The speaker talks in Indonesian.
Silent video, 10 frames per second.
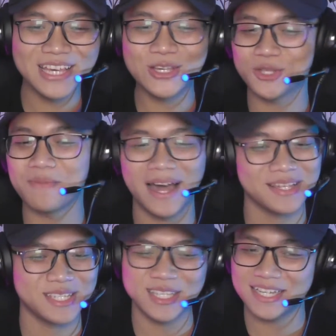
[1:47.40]
cute
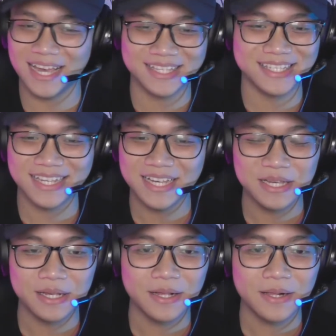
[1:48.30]
banget di sini guys.
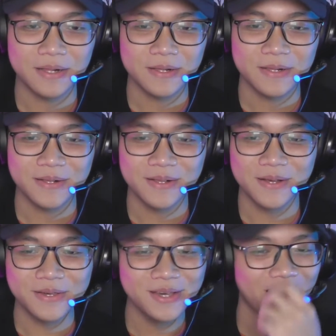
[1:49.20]

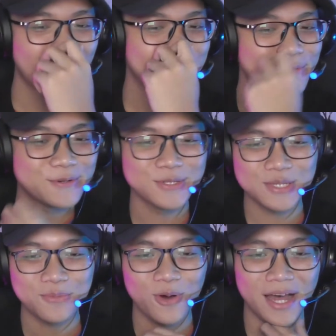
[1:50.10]
Ya ampun
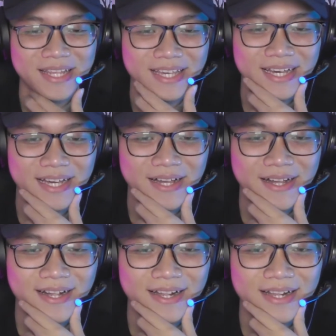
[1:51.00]
semuanya.
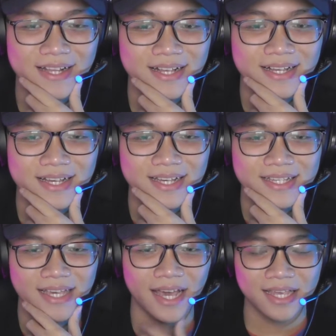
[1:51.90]

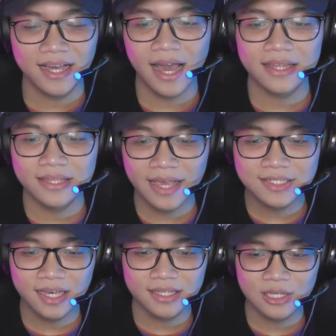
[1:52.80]
Sayangnya nggak ada
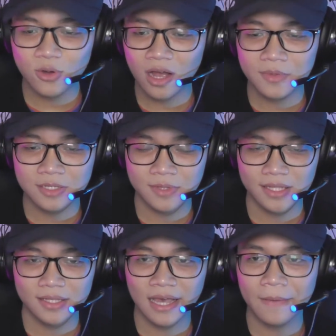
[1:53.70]
teksnya, jadi gue nggak bisa
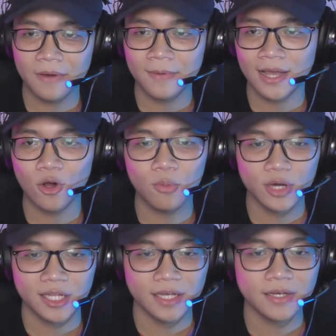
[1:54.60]
melihat ini apa mereka
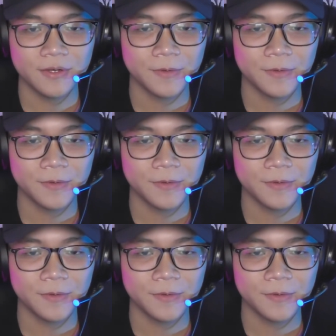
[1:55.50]
ngomonginnya.